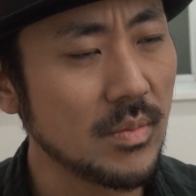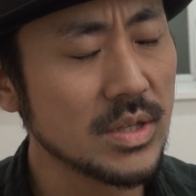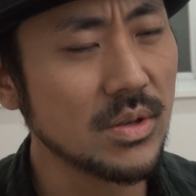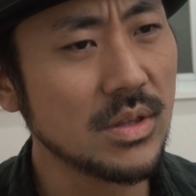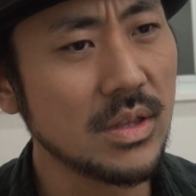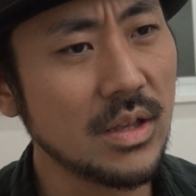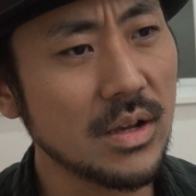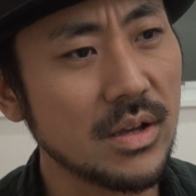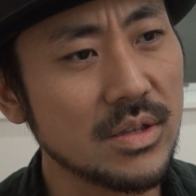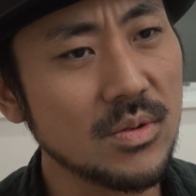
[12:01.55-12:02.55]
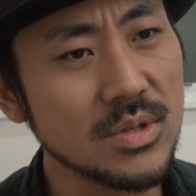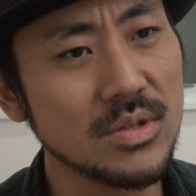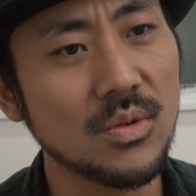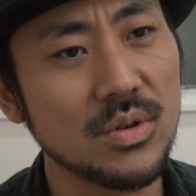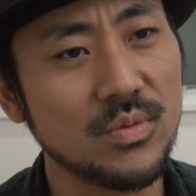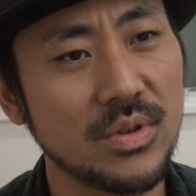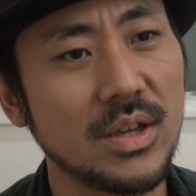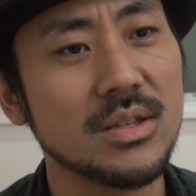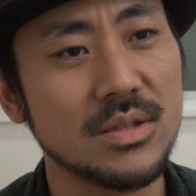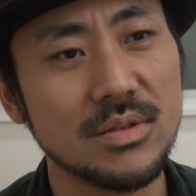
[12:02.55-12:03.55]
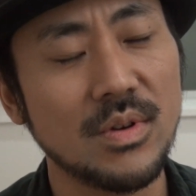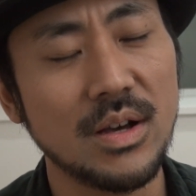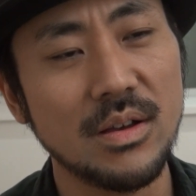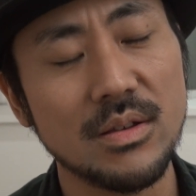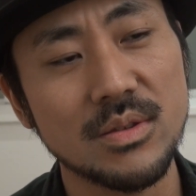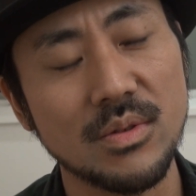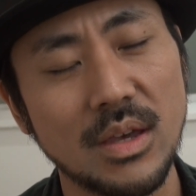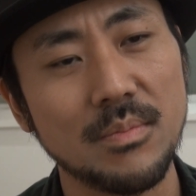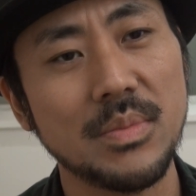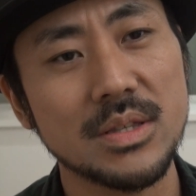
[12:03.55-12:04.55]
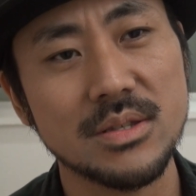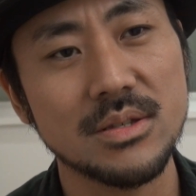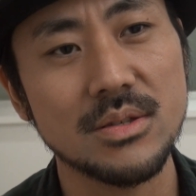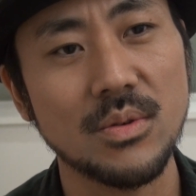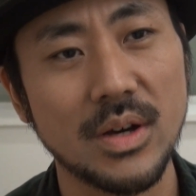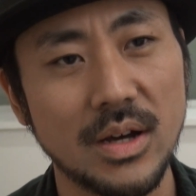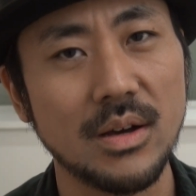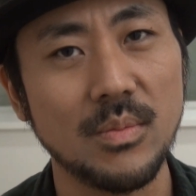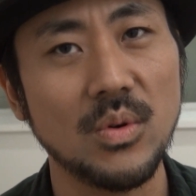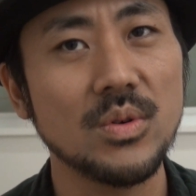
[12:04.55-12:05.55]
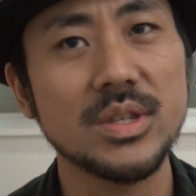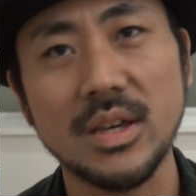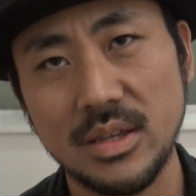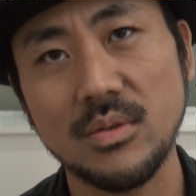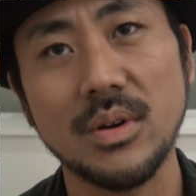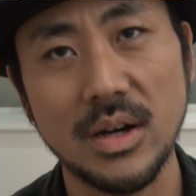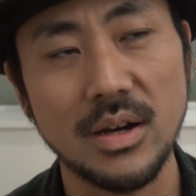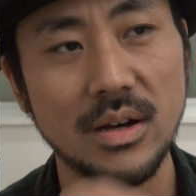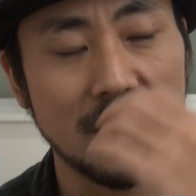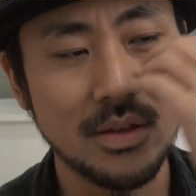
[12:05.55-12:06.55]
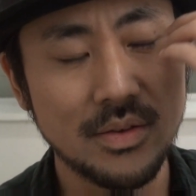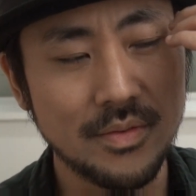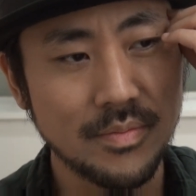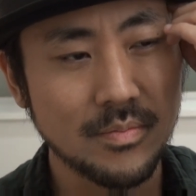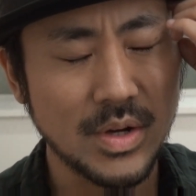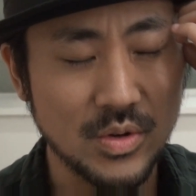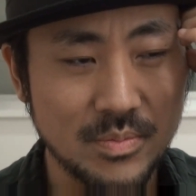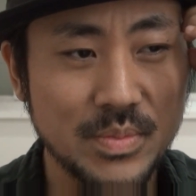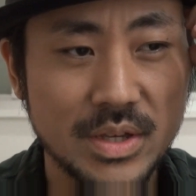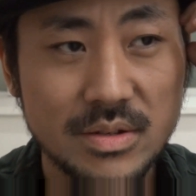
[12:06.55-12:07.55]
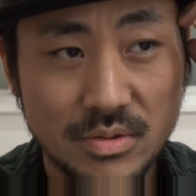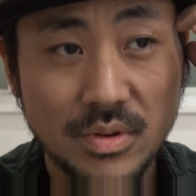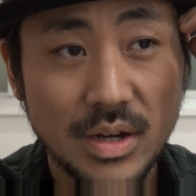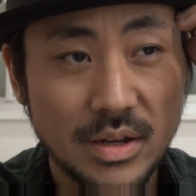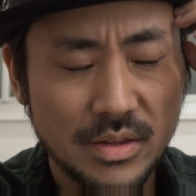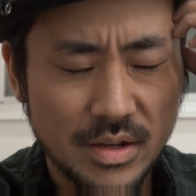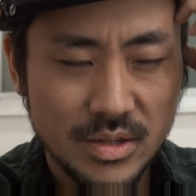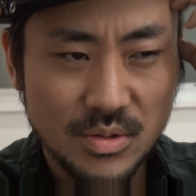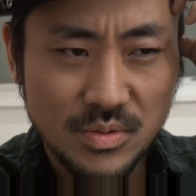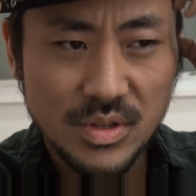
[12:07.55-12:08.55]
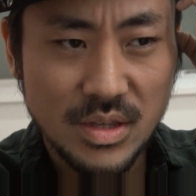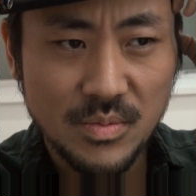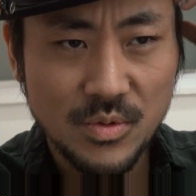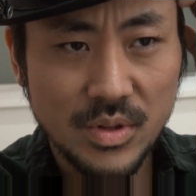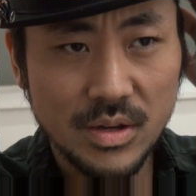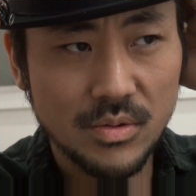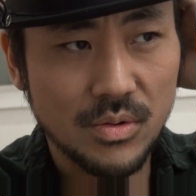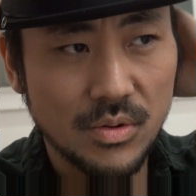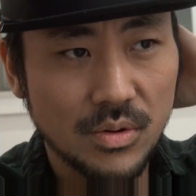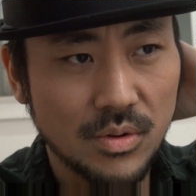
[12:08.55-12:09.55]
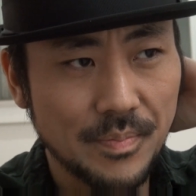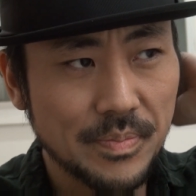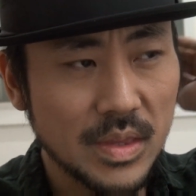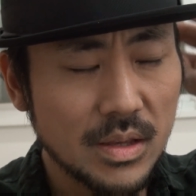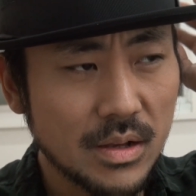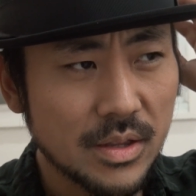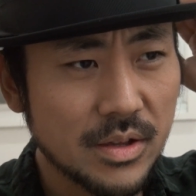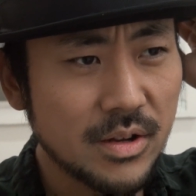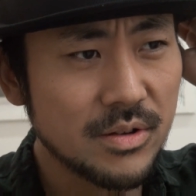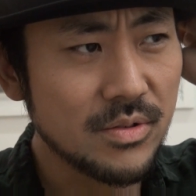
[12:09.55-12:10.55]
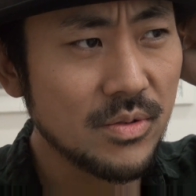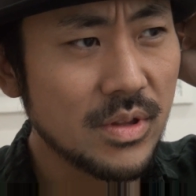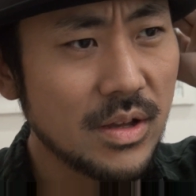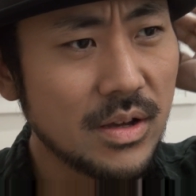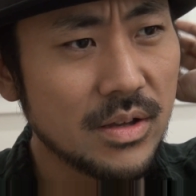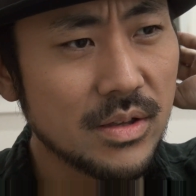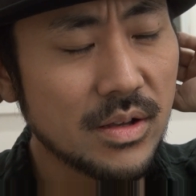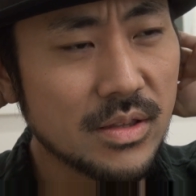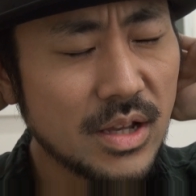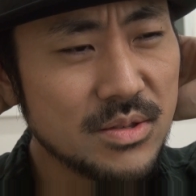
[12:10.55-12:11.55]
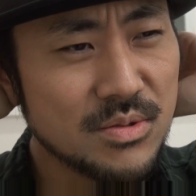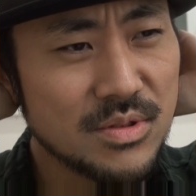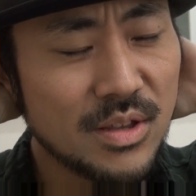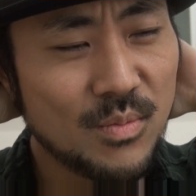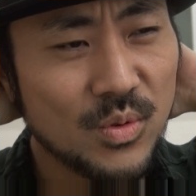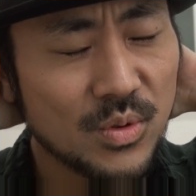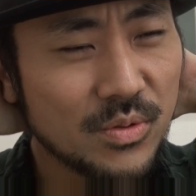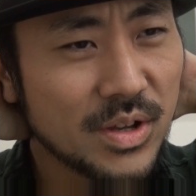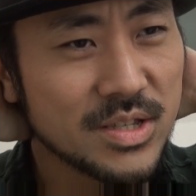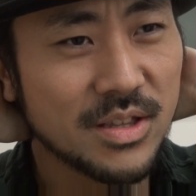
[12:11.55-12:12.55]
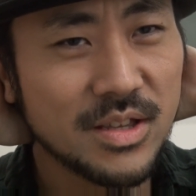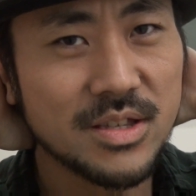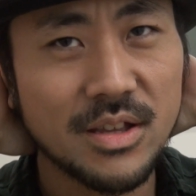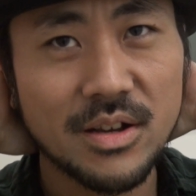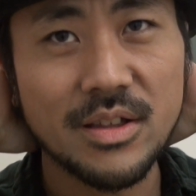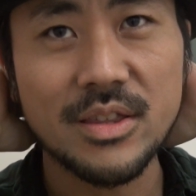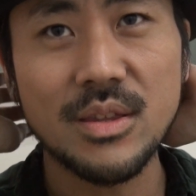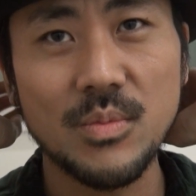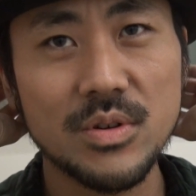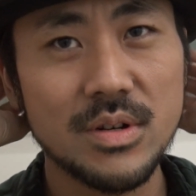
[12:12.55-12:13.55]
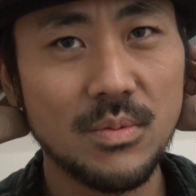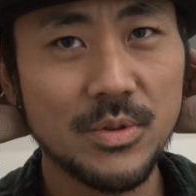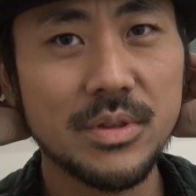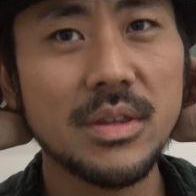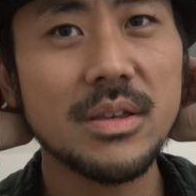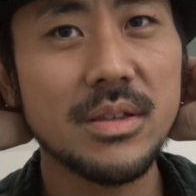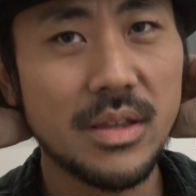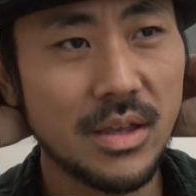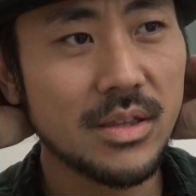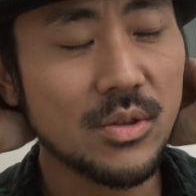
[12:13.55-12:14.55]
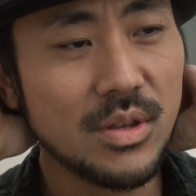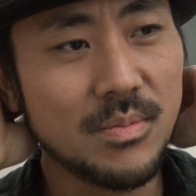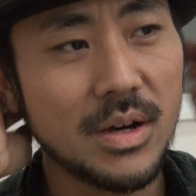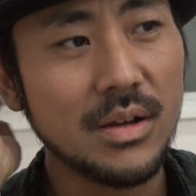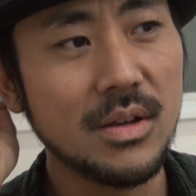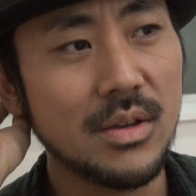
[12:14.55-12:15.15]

まあ、そうやってなんか一つのフレーズはその原発とか防災とか、まあ、オリンピックとかなんかそういったものでこう語れるような単純なもう世の中じゃないんじゃないかなって僕は思っていて例えば